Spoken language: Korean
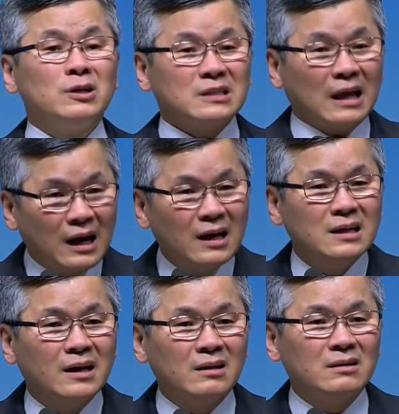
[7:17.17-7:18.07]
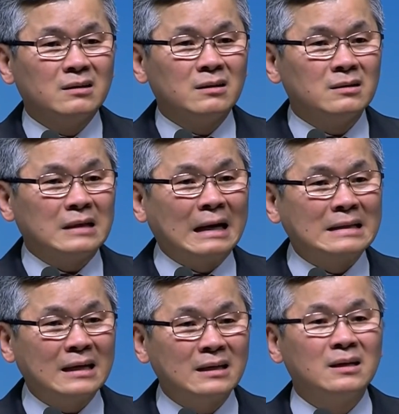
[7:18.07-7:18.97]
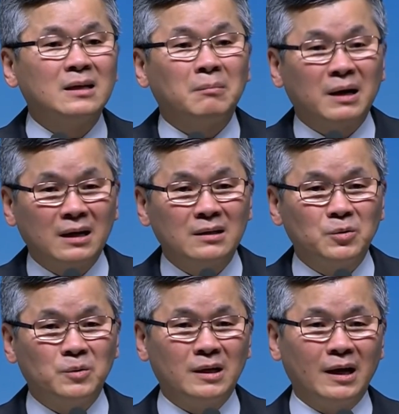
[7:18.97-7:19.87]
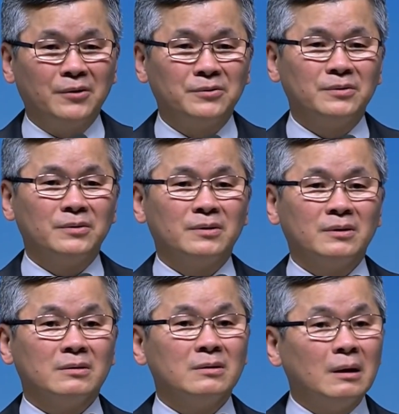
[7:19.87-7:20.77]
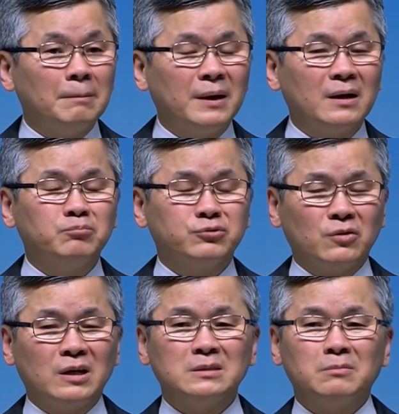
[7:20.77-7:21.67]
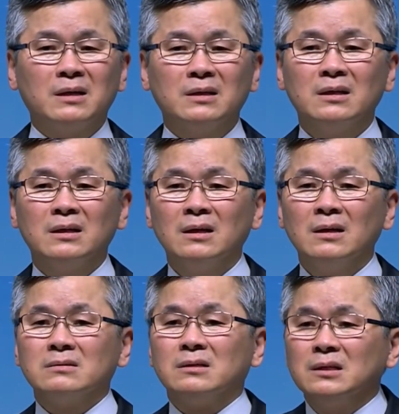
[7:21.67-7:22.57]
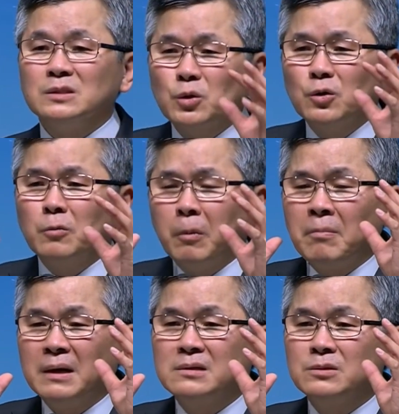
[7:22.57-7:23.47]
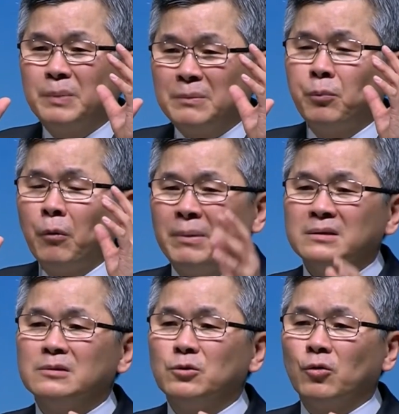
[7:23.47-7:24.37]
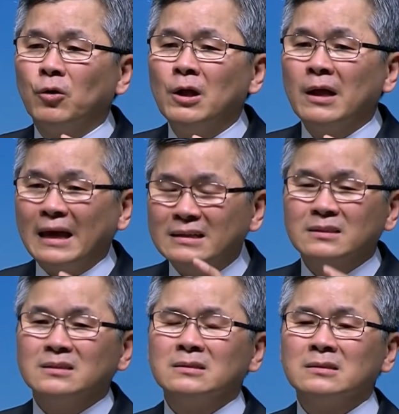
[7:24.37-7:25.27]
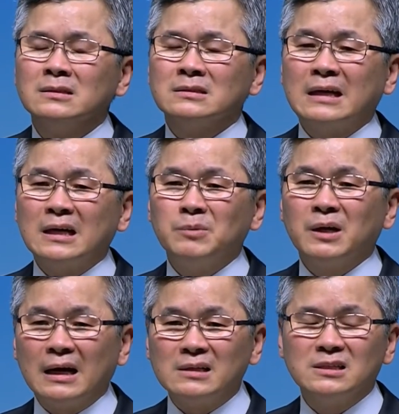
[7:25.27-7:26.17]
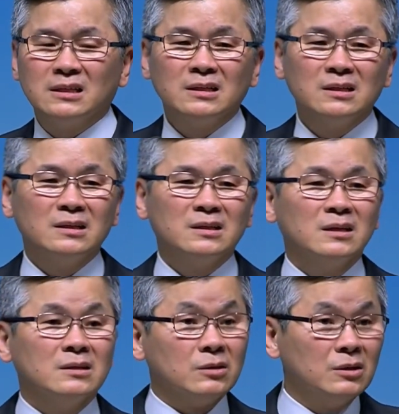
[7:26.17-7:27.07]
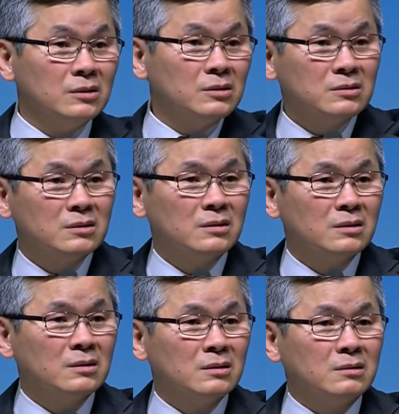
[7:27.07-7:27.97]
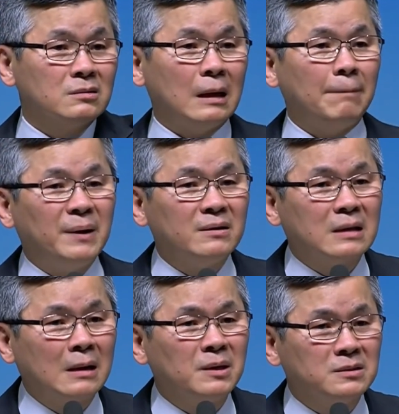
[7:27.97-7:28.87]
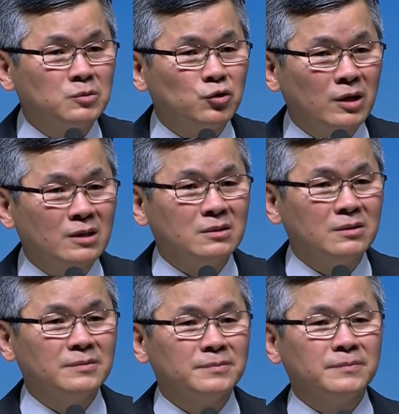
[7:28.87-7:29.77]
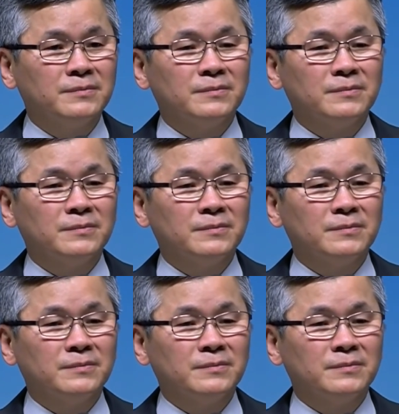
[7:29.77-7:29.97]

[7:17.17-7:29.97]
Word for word: 우리 새아에게는 당당히 이렇게 말하기를 원해요. 너희 아빠가 부족하지만 그리스도를 본받으려고 애쓰는 사람인 가 알지? 너희는 그런 아빠를 닮았으면 좋겠어.